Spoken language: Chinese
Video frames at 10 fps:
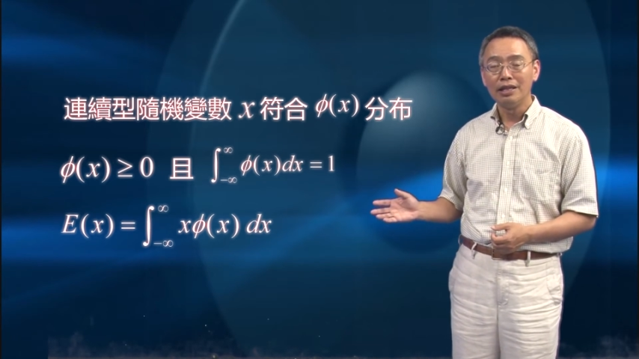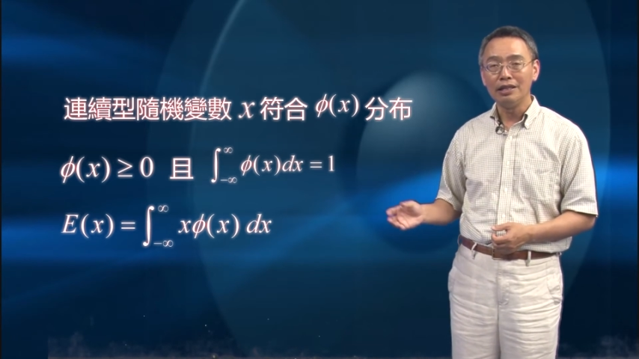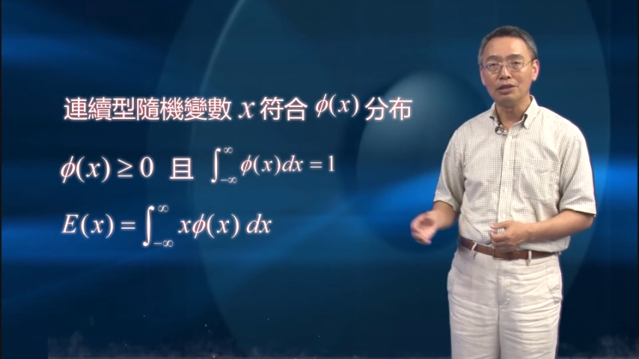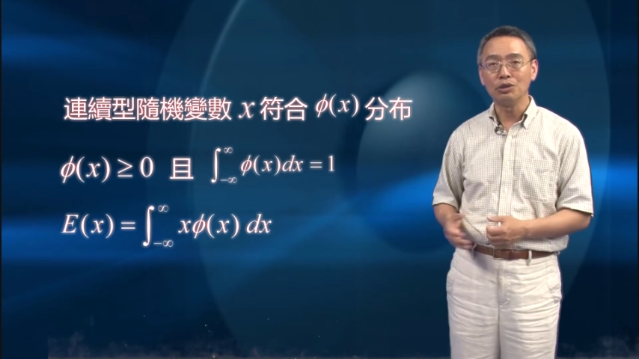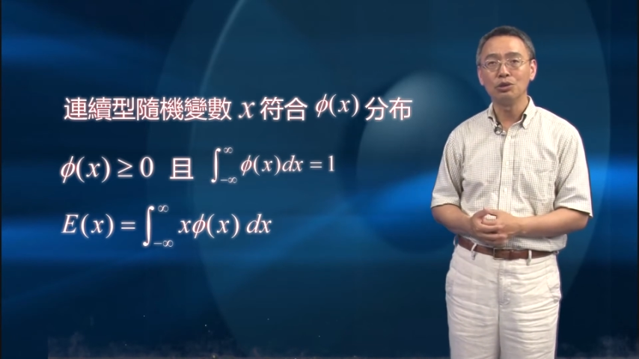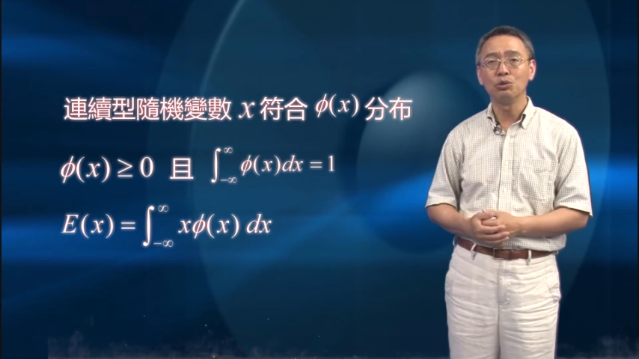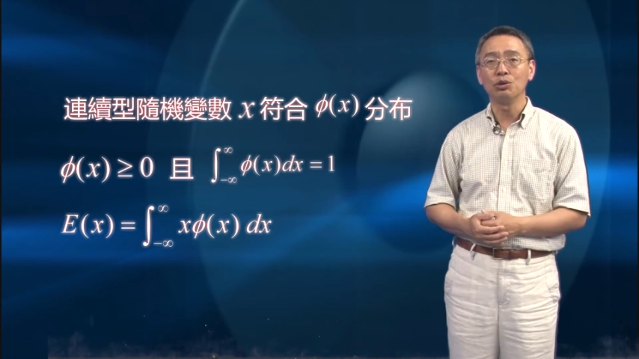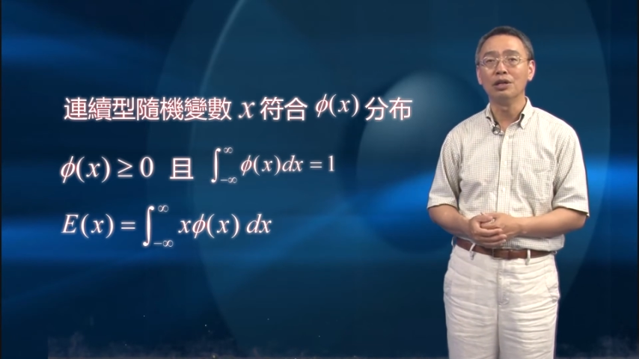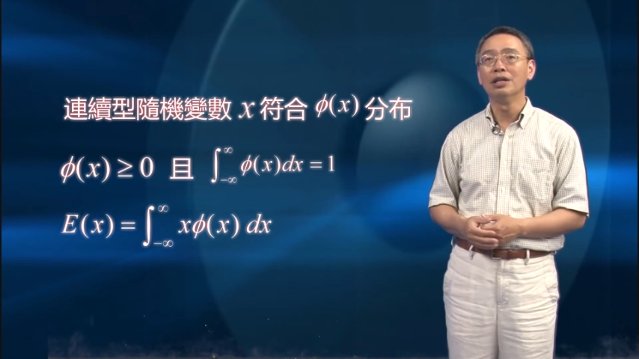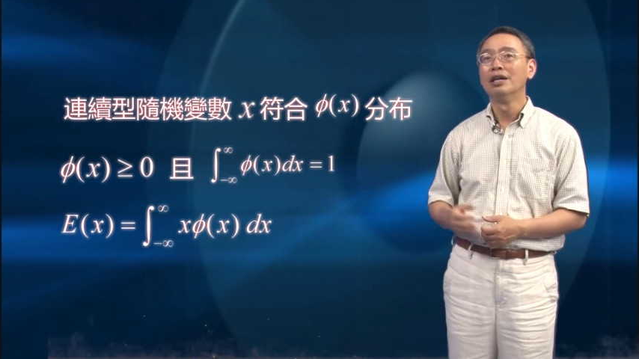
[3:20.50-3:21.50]
也就是
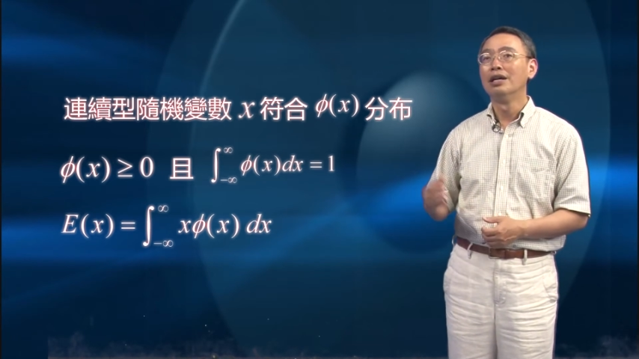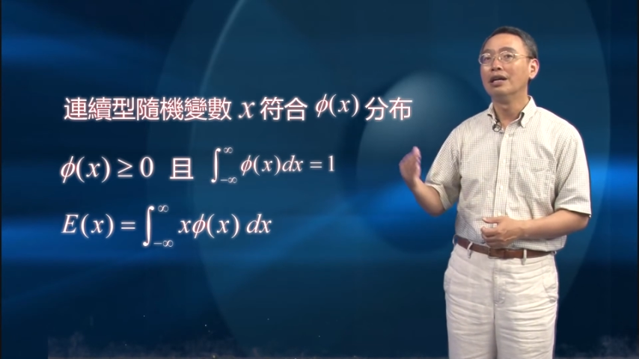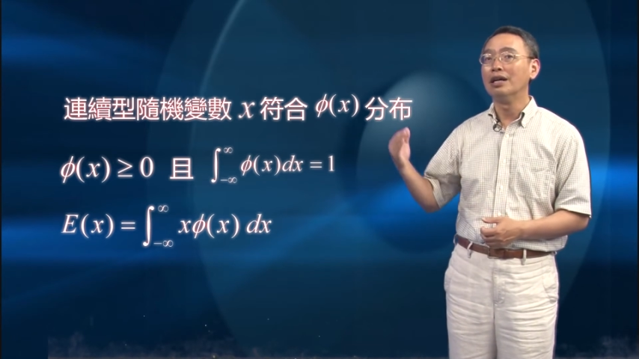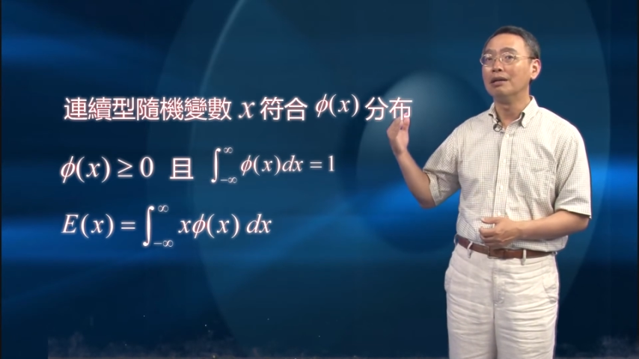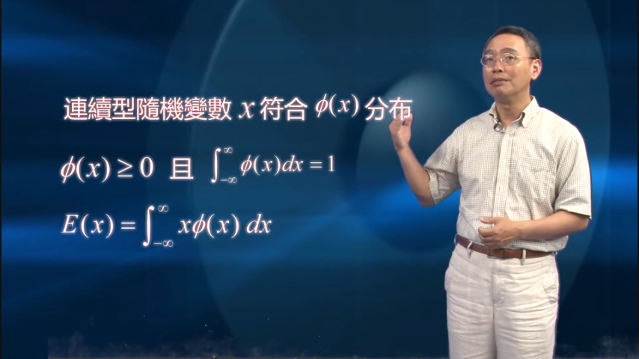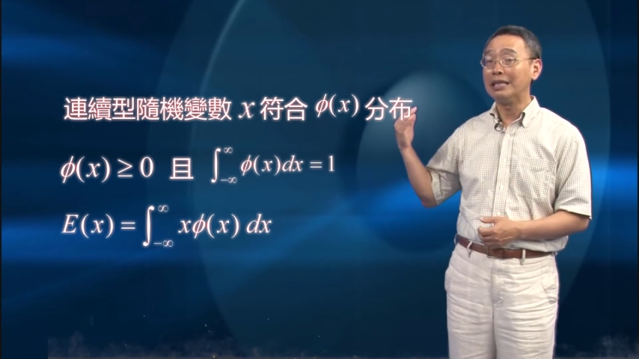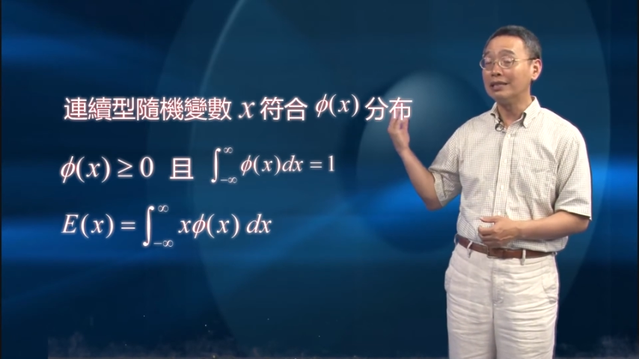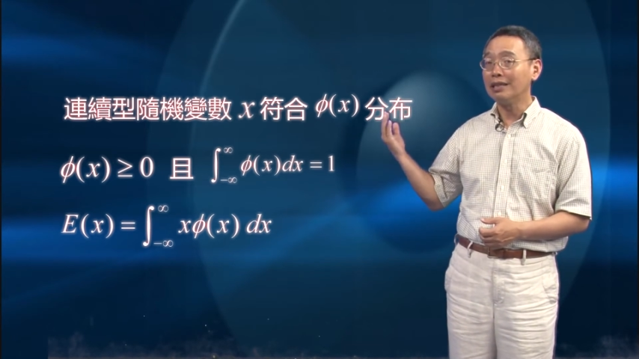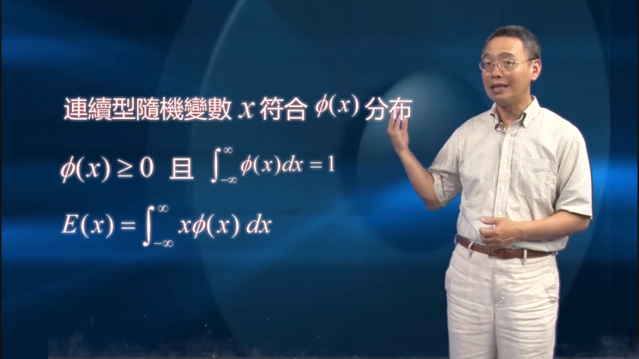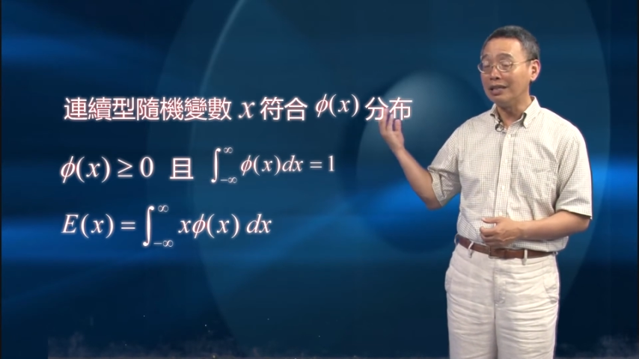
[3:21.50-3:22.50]
说。啊，离
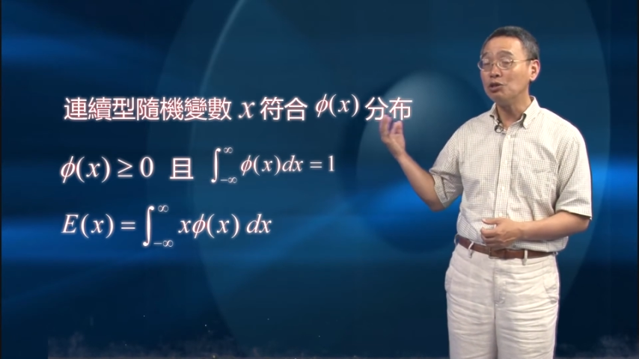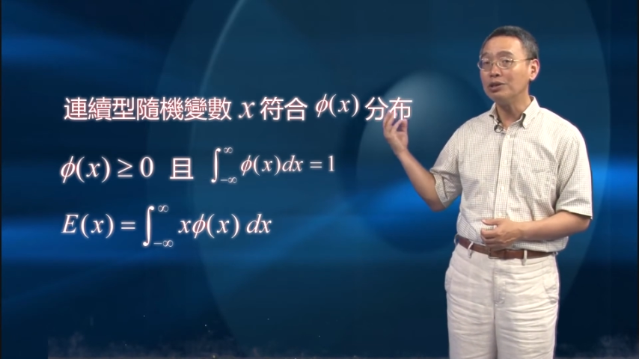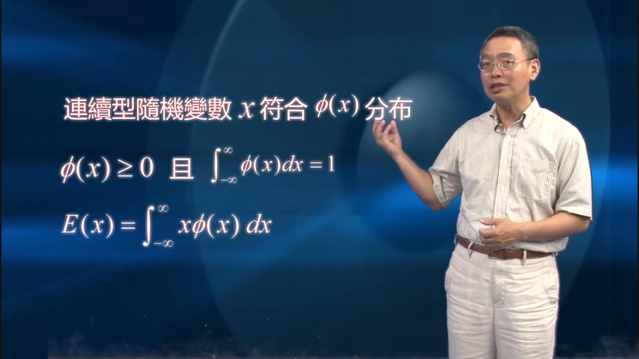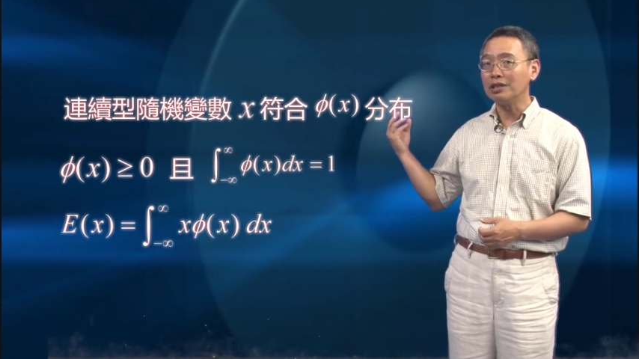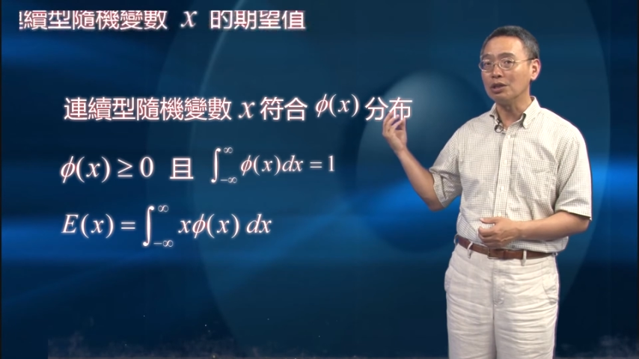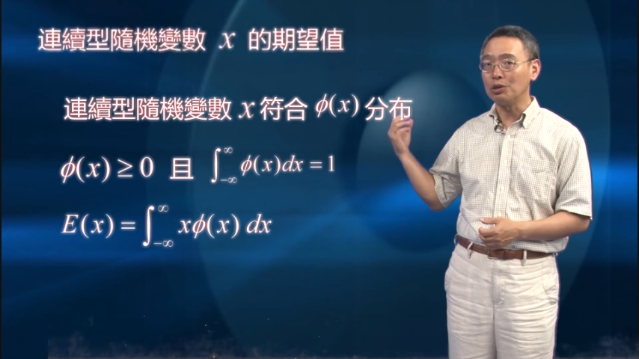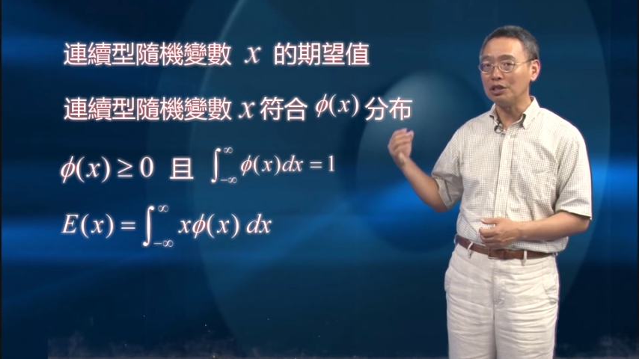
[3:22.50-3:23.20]
连续型的随